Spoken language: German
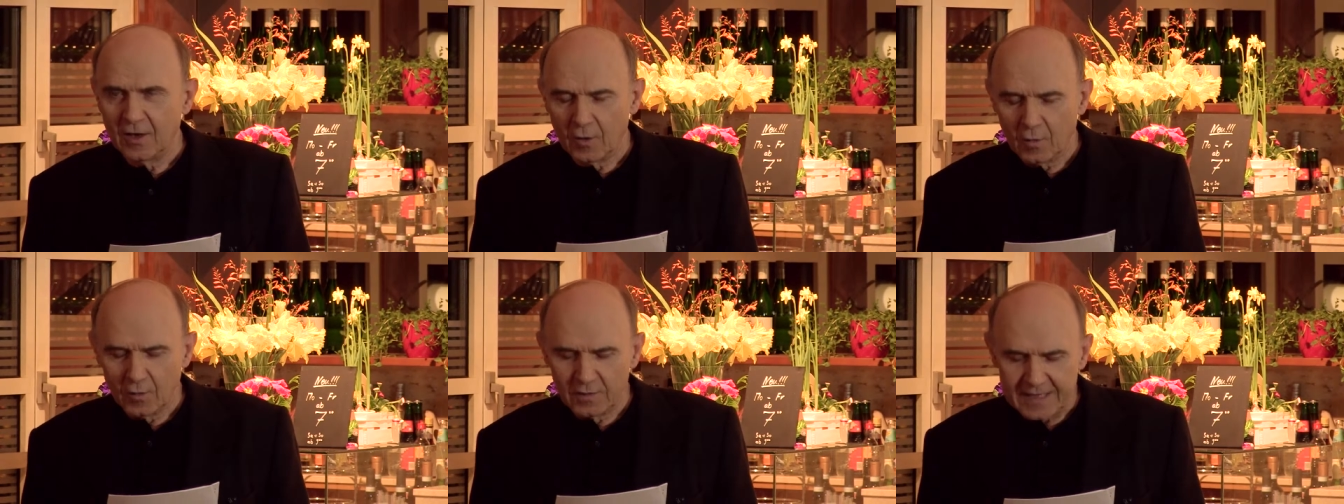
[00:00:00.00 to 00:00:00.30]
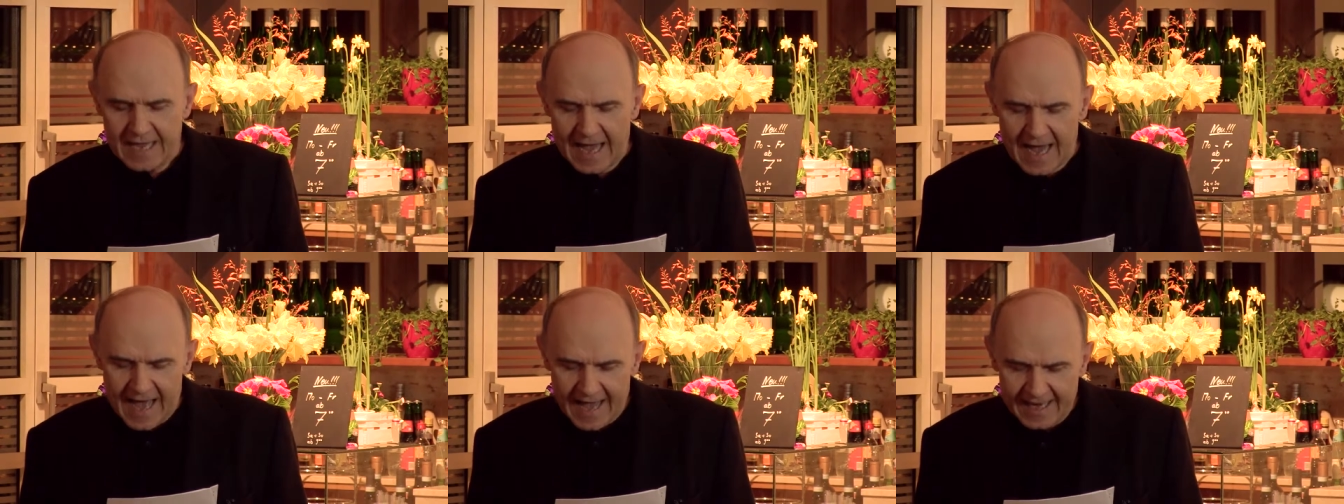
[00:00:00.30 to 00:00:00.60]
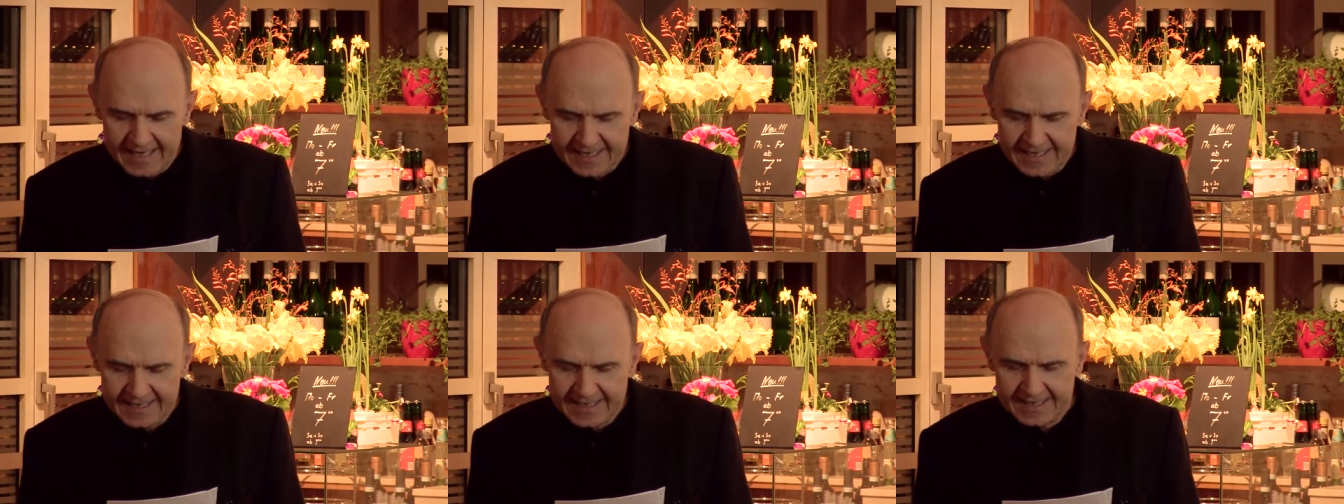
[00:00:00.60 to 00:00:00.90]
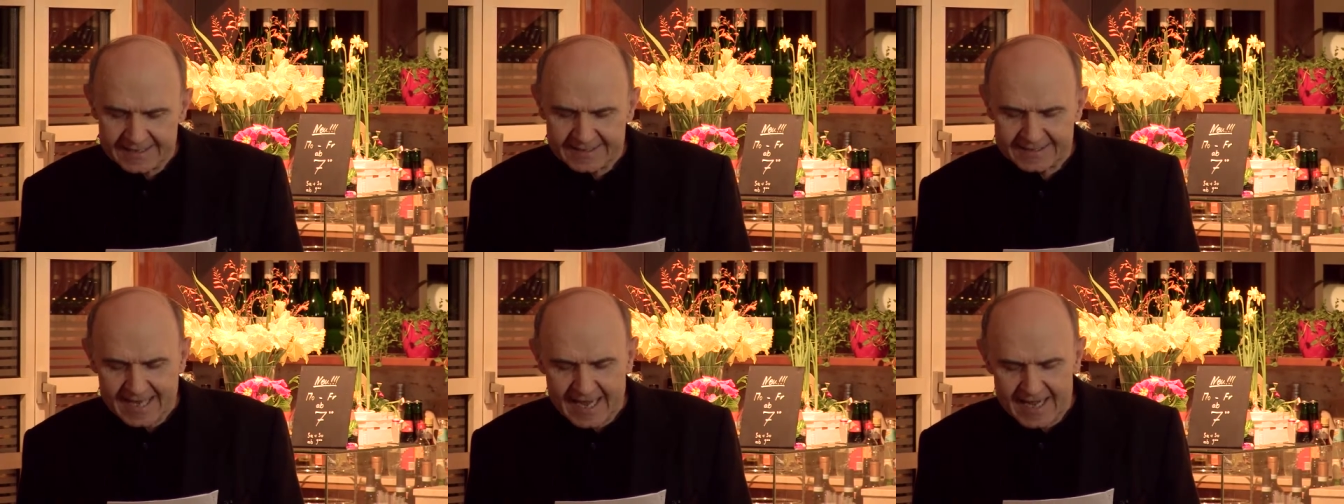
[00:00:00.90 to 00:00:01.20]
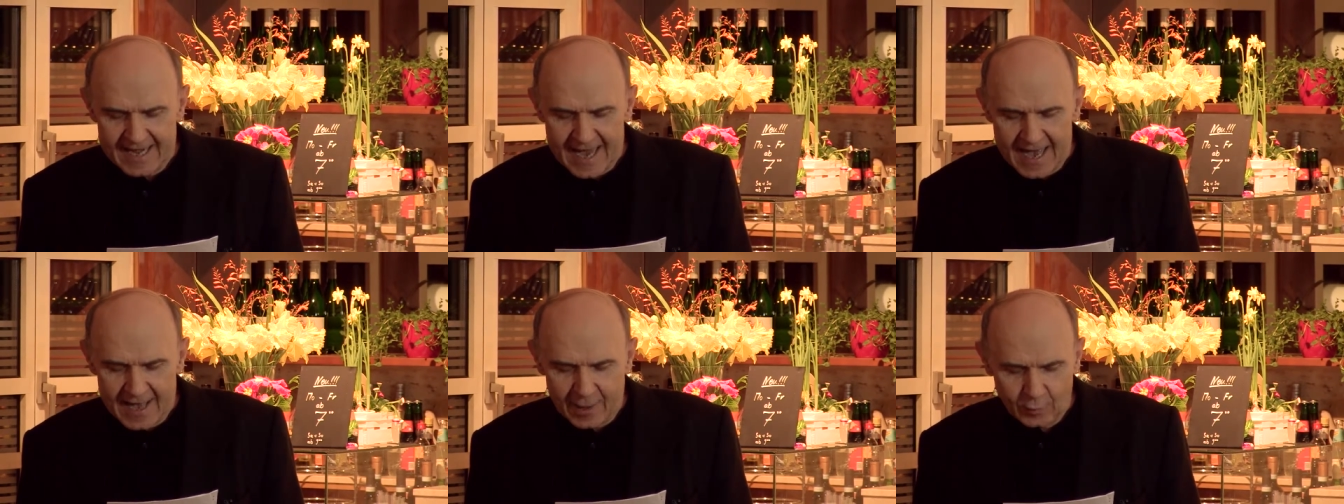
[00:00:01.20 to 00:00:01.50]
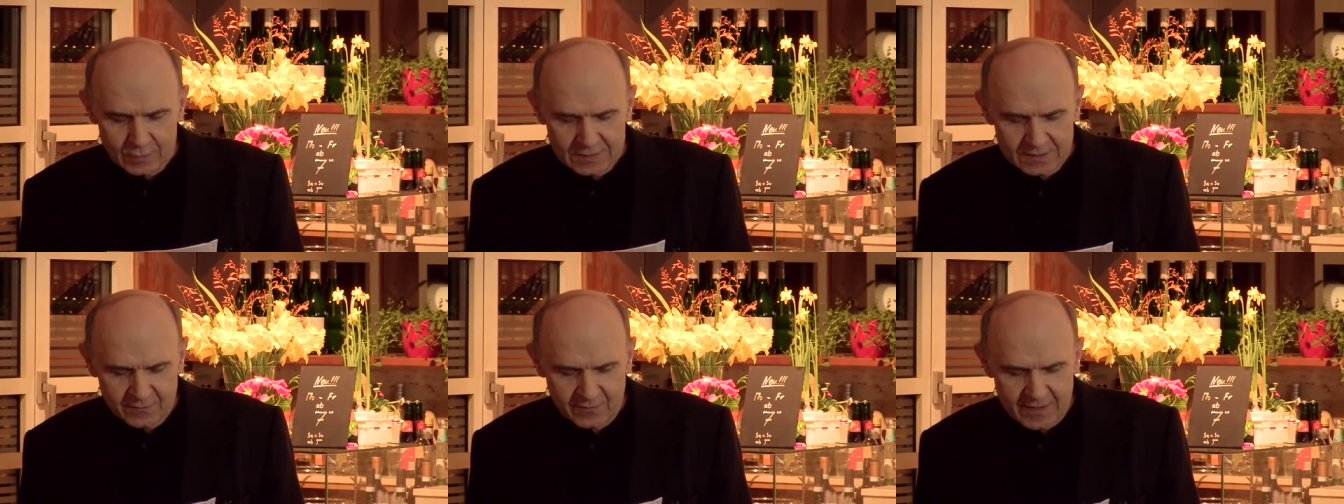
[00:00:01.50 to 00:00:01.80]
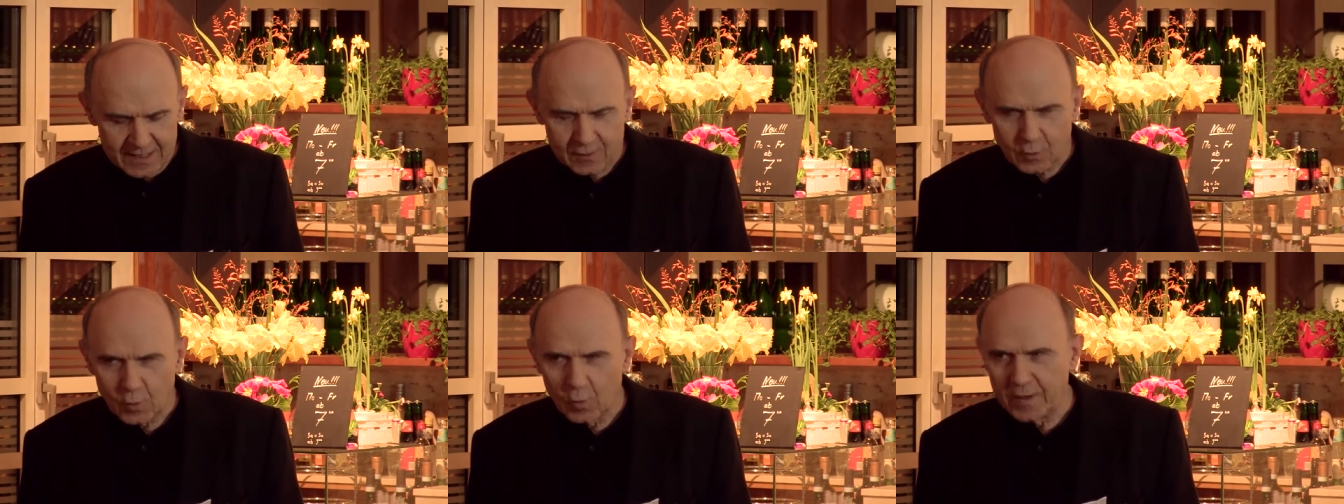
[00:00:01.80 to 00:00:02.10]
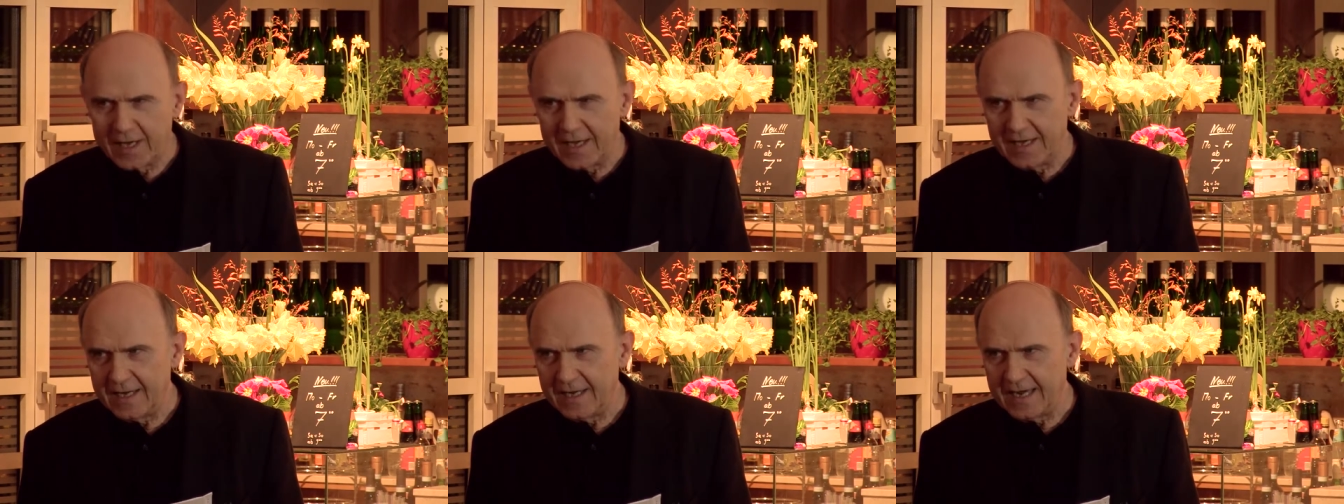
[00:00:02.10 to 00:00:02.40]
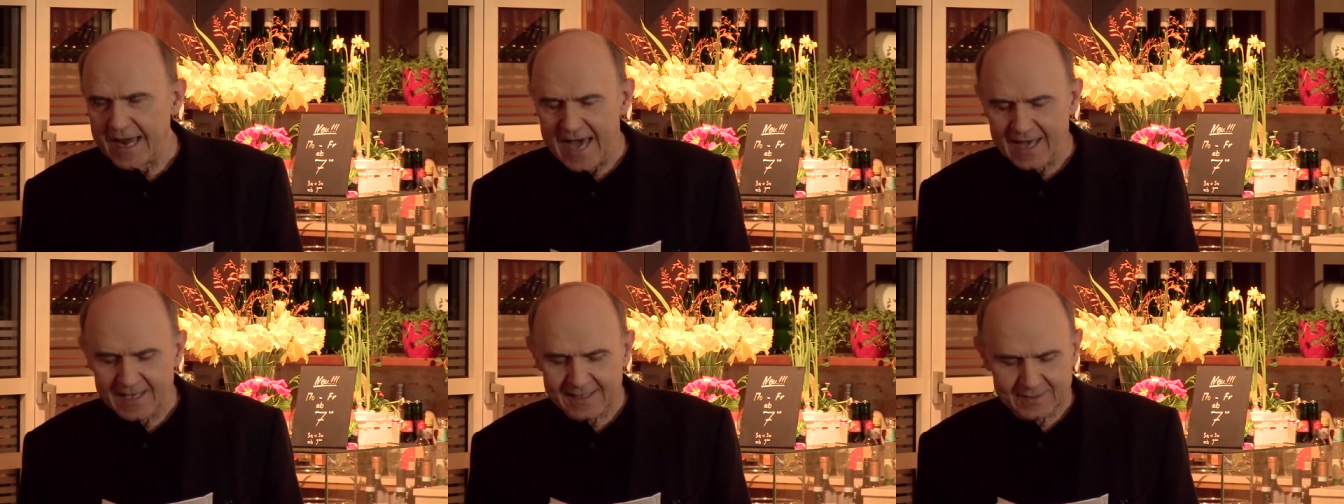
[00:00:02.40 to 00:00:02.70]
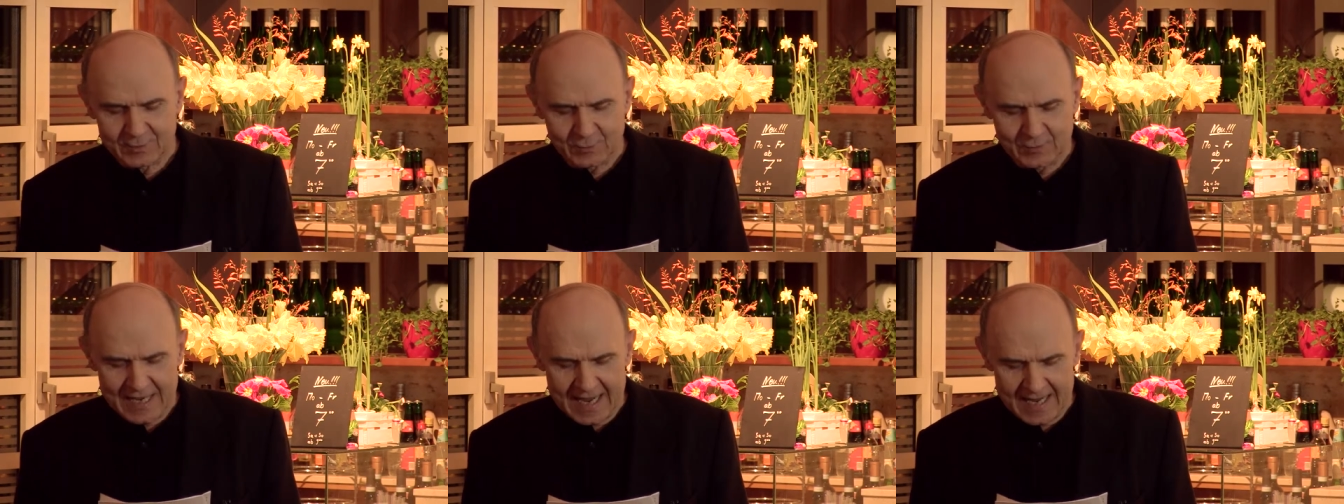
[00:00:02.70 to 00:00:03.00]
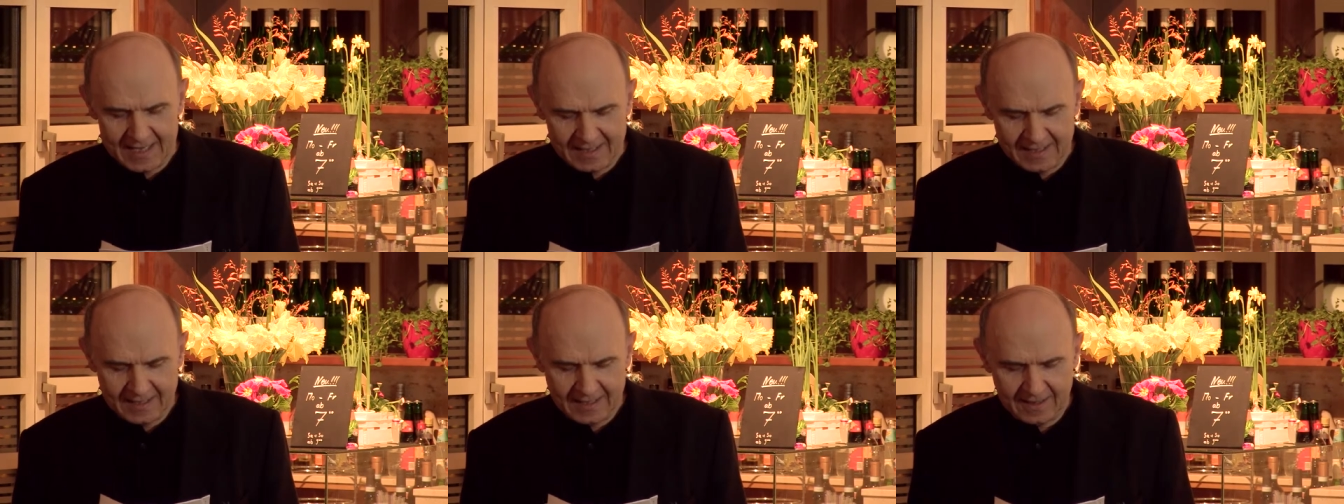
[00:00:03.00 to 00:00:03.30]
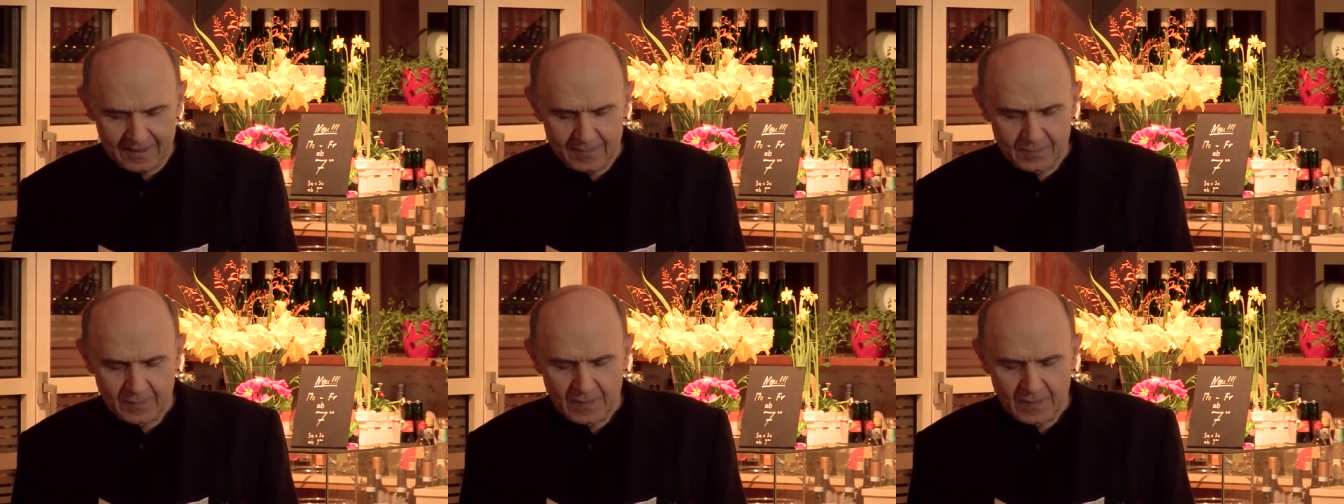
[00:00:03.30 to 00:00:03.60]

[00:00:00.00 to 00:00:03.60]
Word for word: und einige seiner Auswirkungen nachzudenken.